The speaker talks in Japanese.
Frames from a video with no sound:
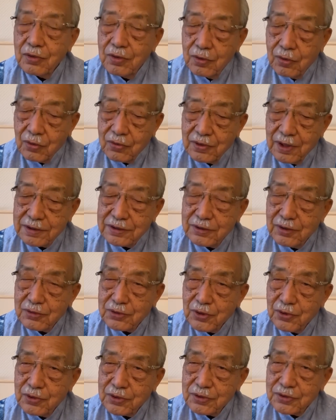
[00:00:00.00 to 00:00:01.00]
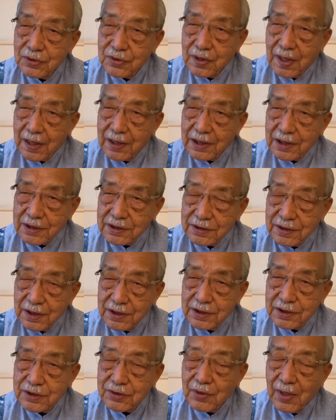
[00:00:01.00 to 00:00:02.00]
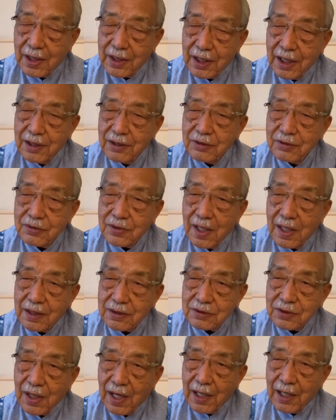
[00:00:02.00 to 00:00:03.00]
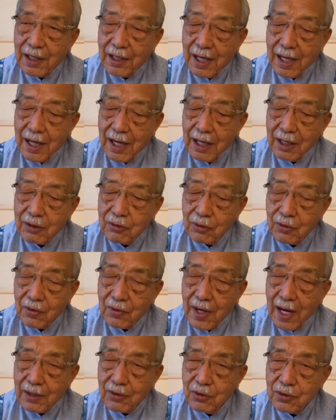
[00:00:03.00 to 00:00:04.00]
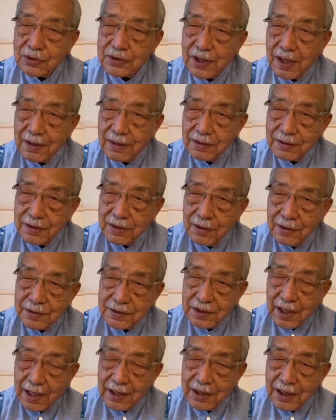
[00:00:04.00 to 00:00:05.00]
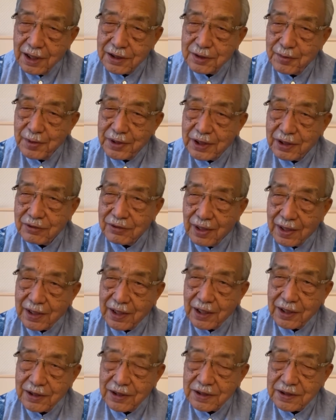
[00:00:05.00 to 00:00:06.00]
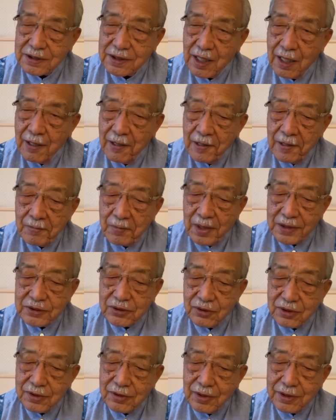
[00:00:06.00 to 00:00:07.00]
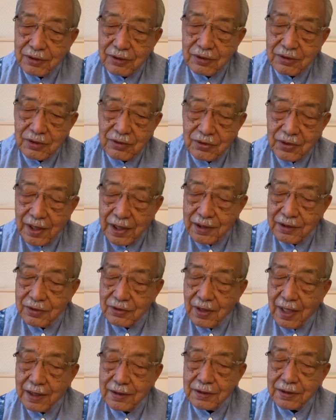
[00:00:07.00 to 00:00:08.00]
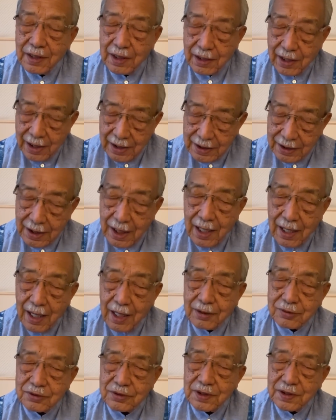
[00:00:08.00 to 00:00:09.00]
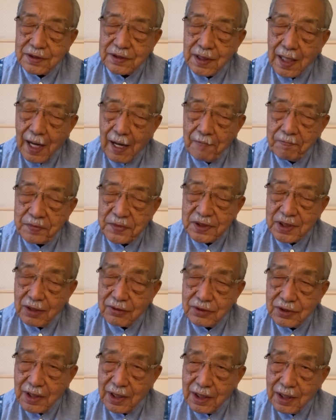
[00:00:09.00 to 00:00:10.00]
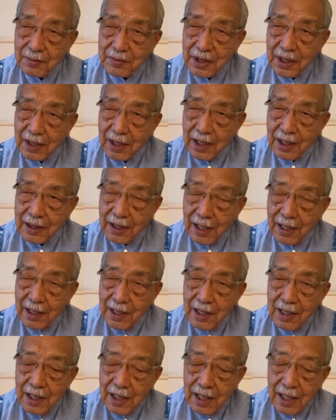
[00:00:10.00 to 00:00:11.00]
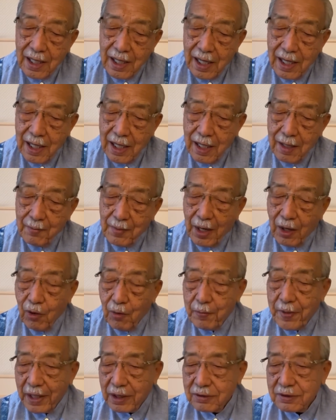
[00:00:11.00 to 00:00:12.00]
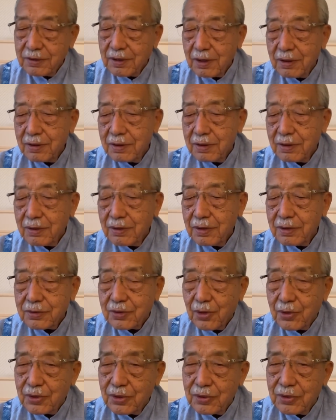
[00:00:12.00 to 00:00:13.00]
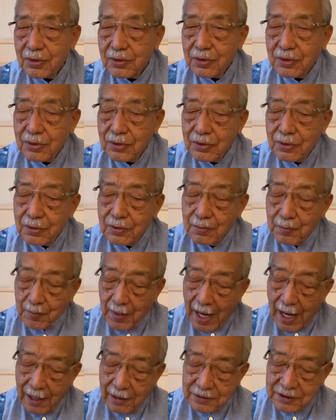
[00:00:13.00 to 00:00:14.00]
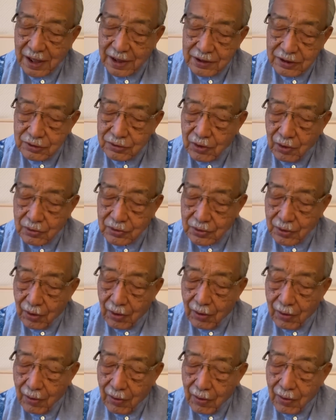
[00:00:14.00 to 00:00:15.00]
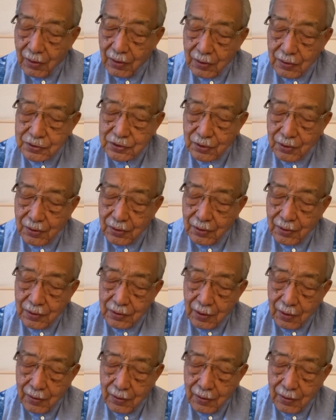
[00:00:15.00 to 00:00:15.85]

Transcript: 6月の上旬からですね、実は原油価格が、この下降線、下がり始めてるわけなんです。まあそれにはいろいろ原油が、原因があるんですが、サウジアラビアが、あまあ、オペックという、まあ、産油国の、その、